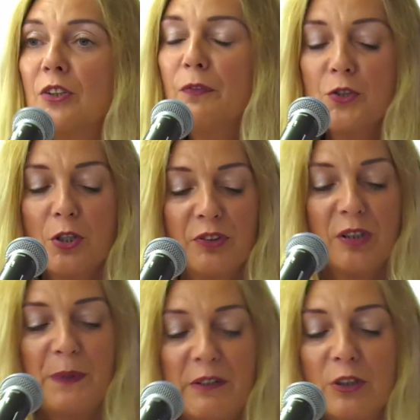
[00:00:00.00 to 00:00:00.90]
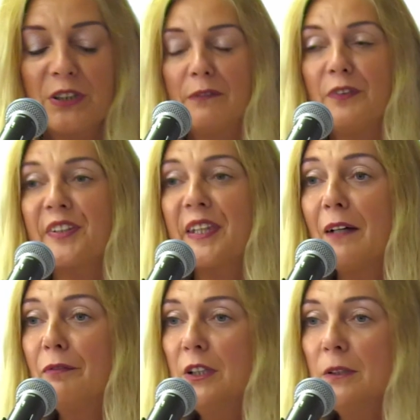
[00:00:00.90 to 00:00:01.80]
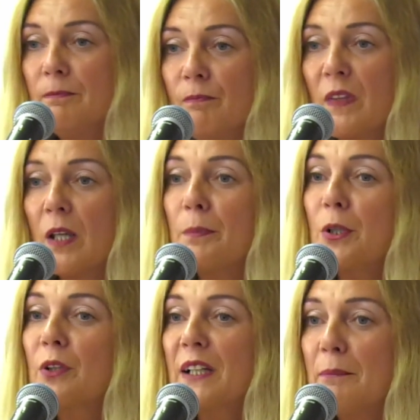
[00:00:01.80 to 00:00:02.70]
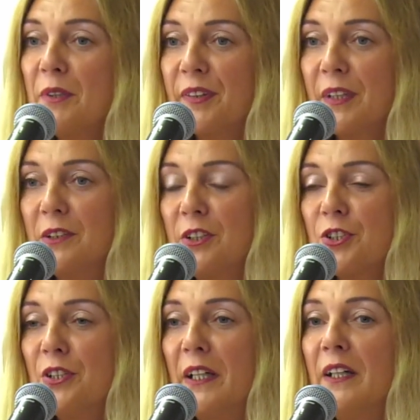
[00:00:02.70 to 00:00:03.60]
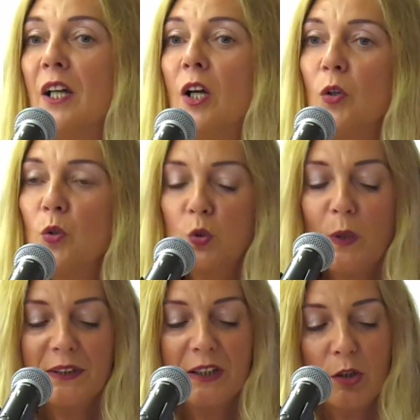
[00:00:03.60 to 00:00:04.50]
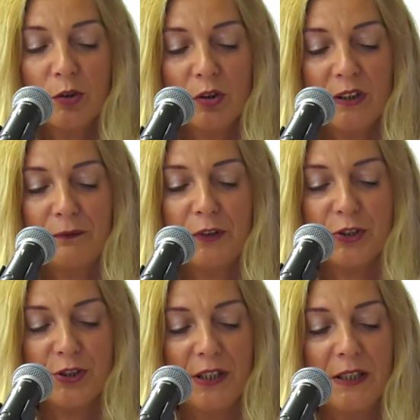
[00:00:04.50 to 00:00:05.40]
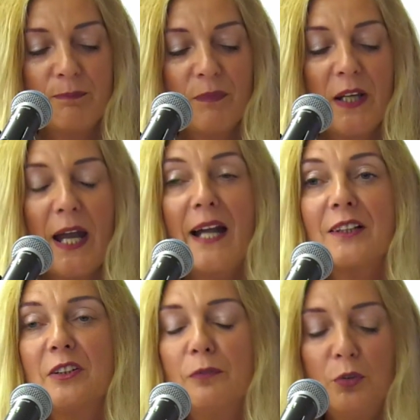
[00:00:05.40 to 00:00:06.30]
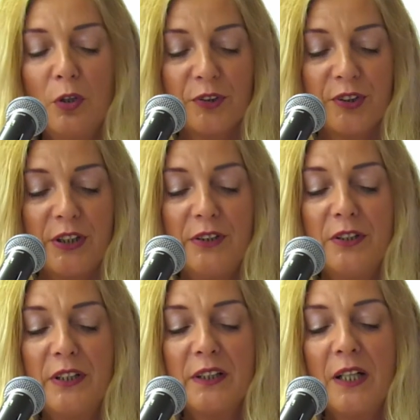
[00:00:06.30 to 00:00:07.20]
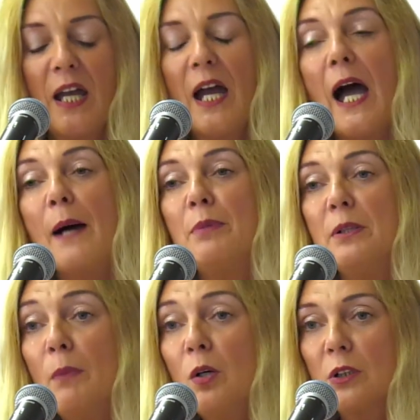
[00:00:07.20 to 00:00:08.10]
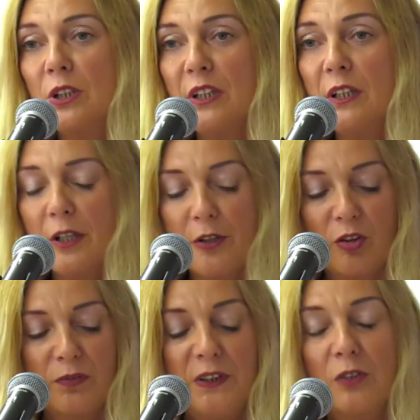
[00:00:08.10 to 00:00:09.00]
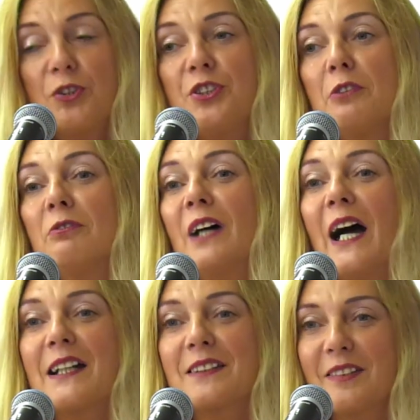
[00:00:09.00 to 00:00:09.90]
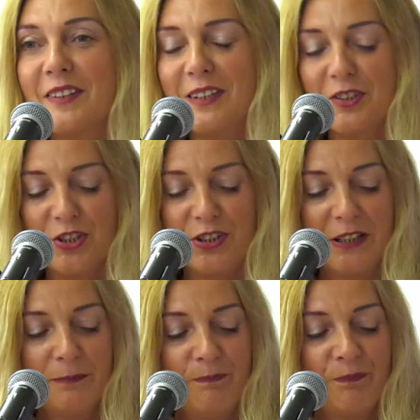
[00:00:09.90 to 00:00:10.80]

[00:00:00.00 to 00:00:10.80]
tworząc piękne wystawy, programy sceniczne, układy choreograficzne, aktywując innych, aby mogli rozwinąć się artystycznie.